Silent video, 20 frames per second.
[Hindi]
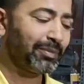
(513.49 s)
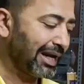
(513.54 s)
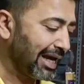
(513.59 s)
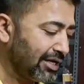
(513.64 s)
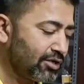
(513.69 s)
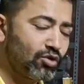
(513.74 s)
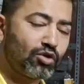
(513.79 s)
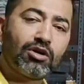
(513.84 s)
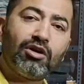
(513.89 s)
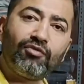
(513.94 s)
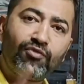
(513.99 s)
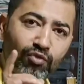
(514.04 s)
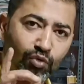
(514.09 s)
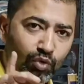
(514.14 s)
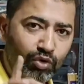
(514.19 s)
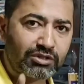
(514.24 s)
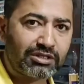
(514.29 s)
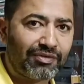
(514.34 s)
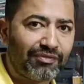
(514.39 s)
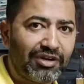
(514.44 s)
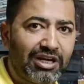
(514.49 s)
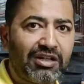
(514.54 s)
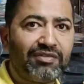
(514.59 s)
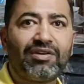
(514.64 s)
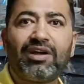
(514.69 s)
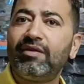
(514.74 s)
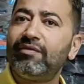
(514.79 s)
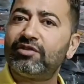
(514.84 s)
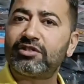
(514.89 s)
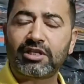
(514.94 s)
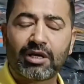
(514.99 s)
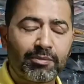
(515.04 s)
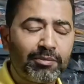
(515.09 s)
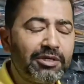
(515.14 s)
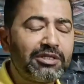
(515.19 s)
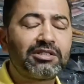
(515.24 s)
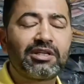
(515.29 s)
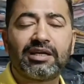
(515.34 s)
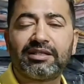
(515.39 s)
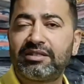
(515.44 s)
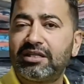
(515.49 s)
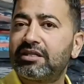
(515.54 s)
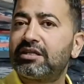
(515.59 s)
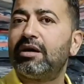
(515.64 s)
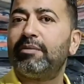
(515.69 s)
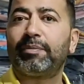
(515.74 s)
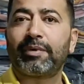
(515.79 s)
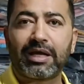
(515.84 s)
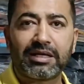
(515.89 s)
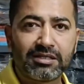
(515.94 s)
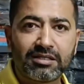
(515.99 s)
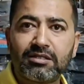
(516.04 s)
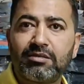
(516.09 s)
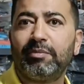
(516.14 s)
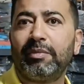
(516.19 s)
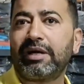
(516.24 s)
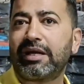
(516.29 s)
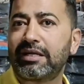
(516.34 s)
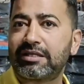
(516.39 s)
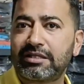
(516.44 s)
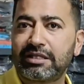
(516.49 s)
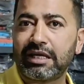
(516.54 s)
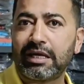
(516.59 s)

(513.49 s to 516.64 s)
प्राइस होगा 475 सभी साइजेस का प्राइसेस हमारा